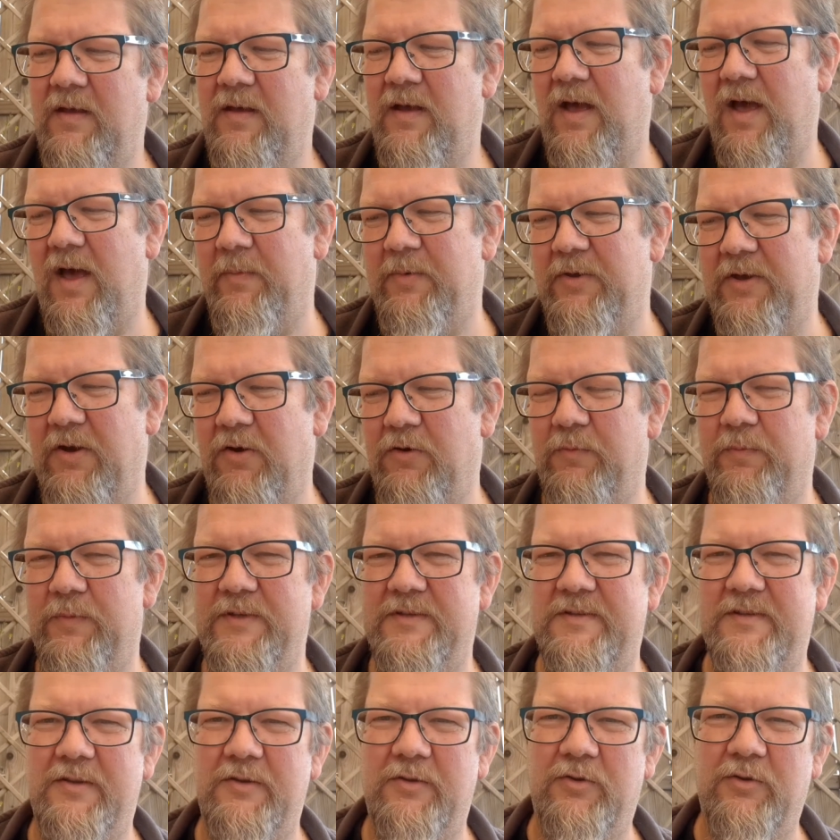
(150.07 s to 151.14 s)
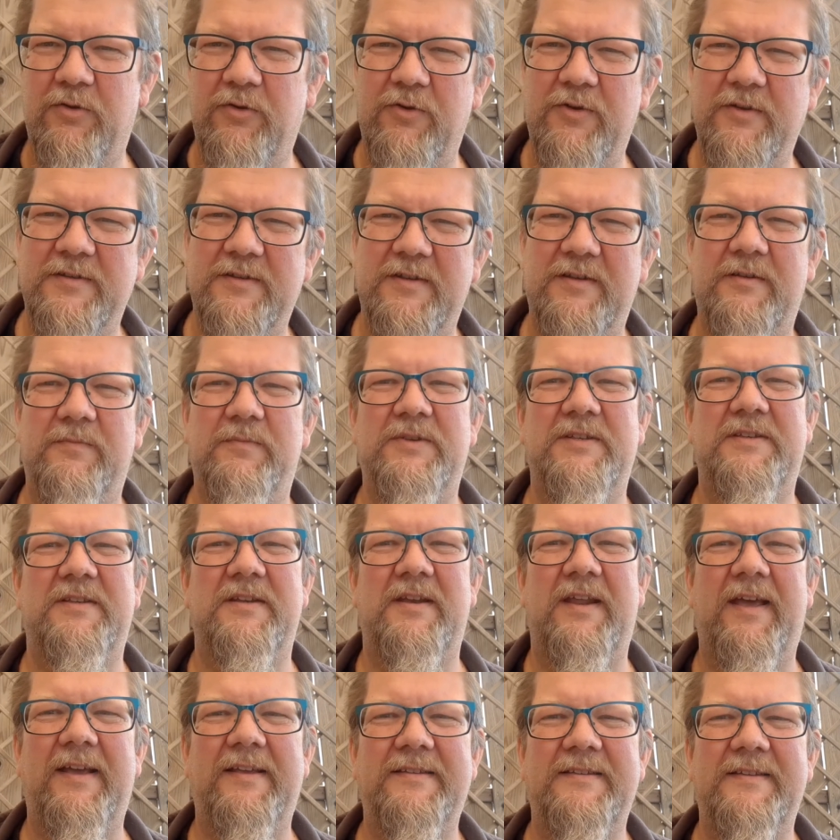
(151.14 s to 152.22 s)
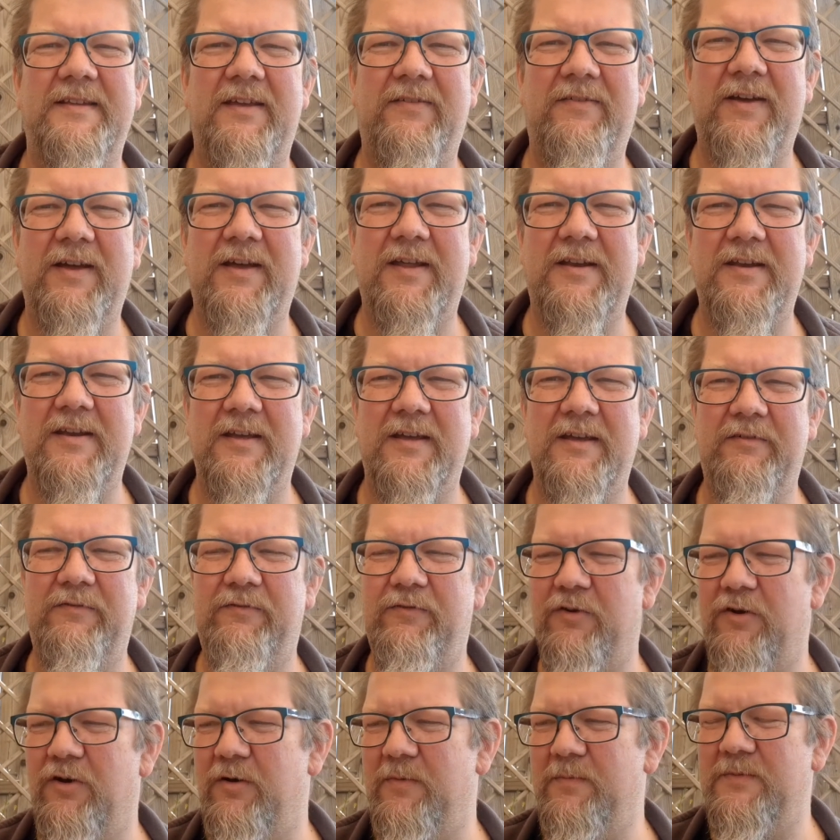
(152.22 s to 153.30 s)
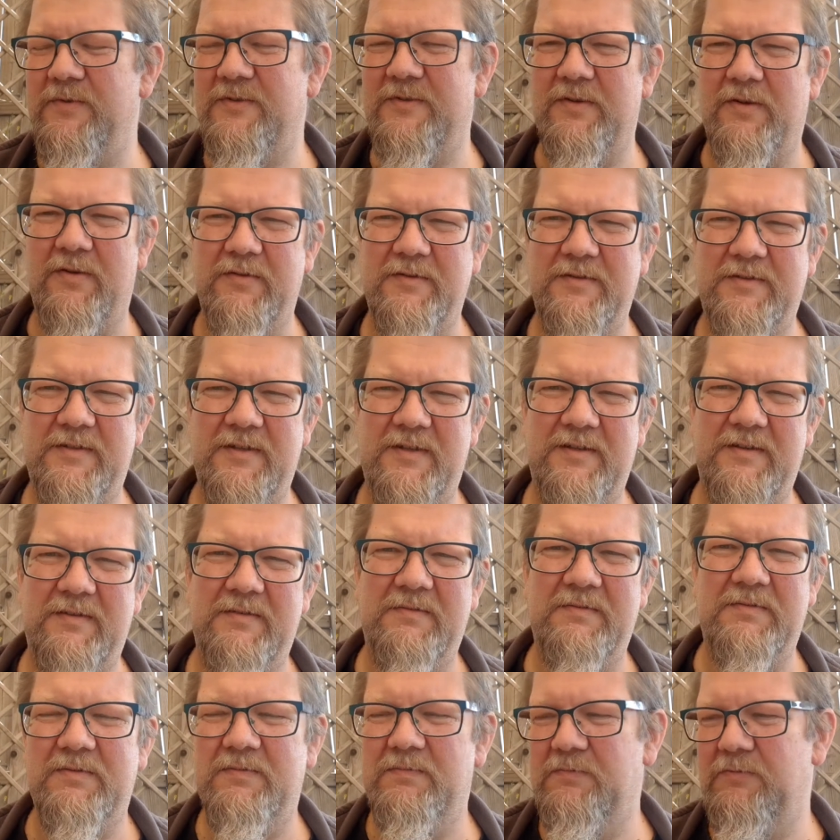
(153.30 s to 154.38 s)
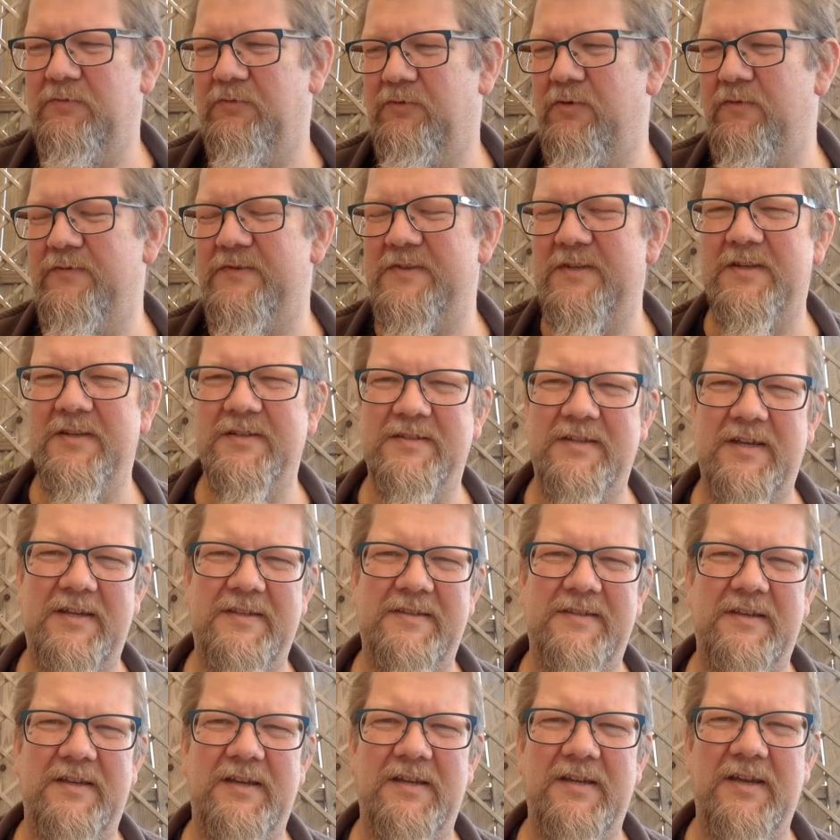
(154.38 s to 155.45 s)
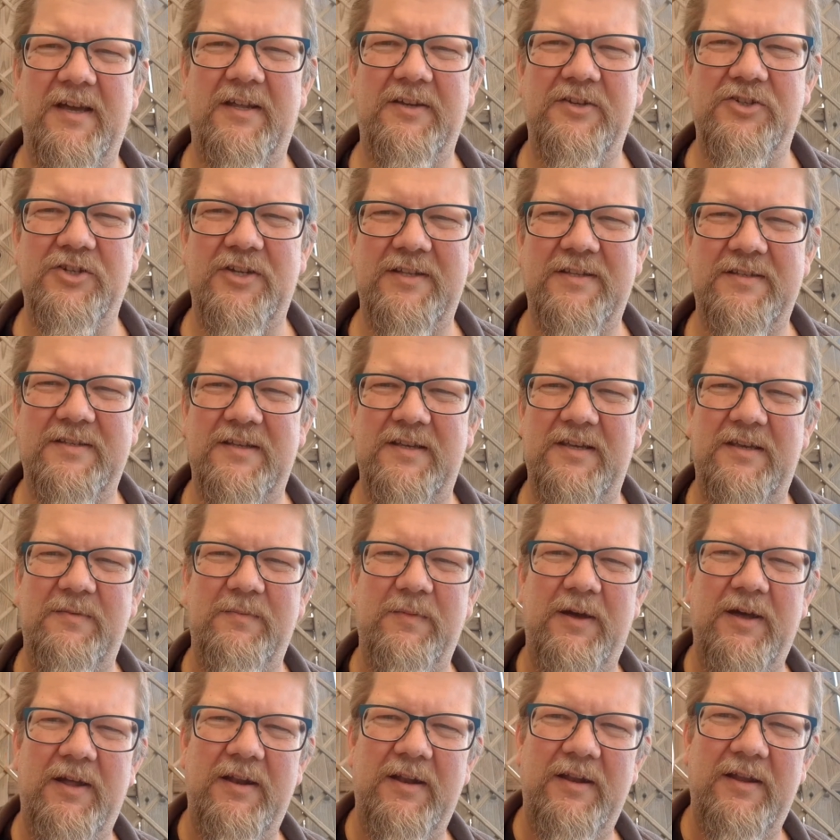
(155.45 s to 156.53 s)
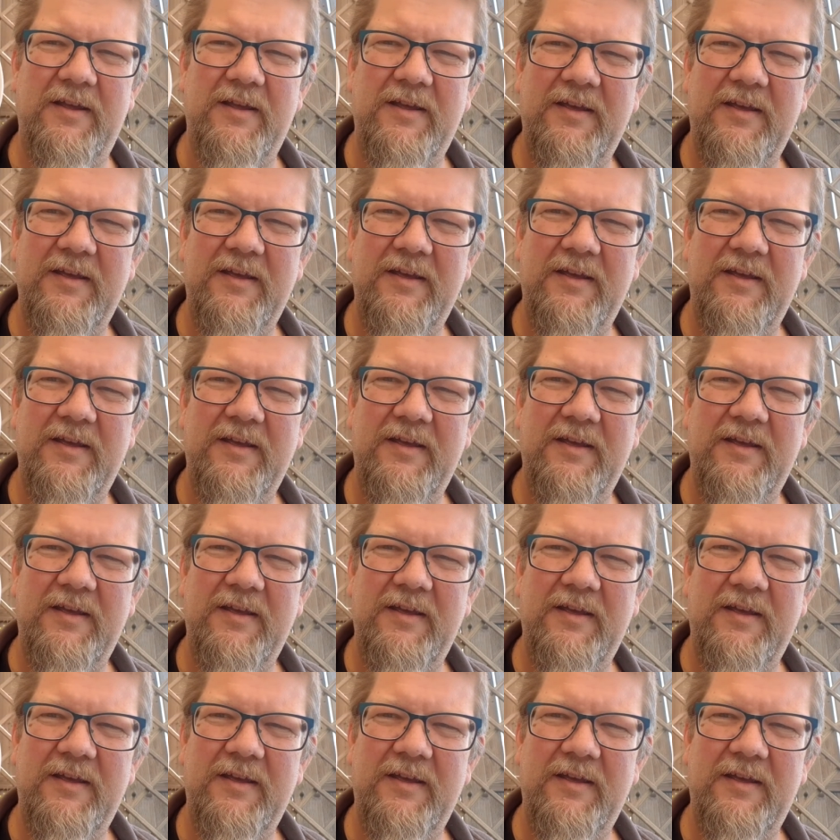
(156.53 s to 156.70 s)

Habe ich auch ein bisschen größer, ein bisschen extravagantere Form, so aus den 50er, 60er Jahren schätze ich mal.